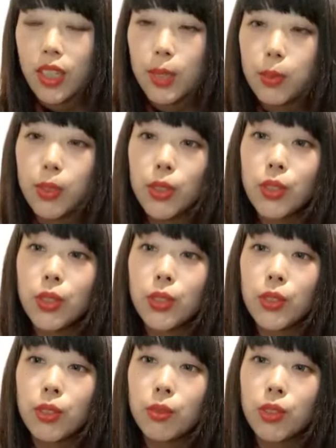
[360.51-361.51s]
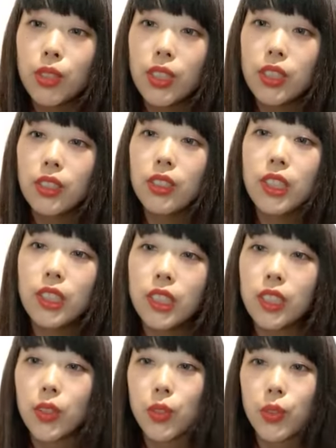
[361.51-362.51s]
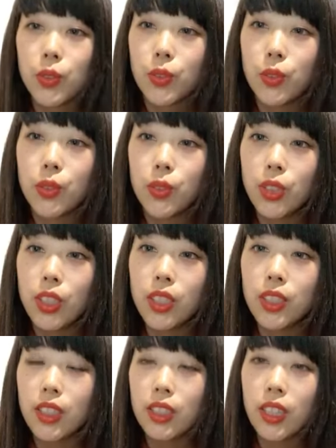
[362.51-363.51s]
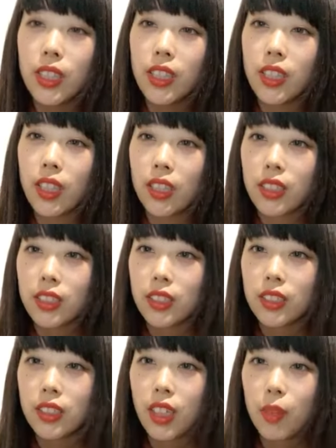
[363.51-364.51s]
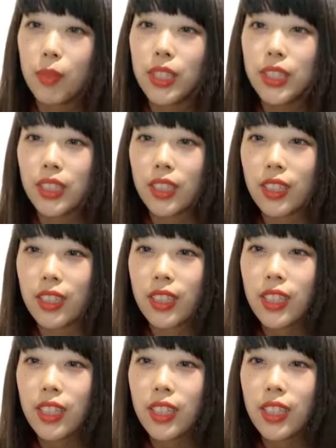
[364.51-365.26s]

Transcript: レモン牛乳を飲むと痩せるらしいよ。本当に絶対嫌だ。甘いし、あれ。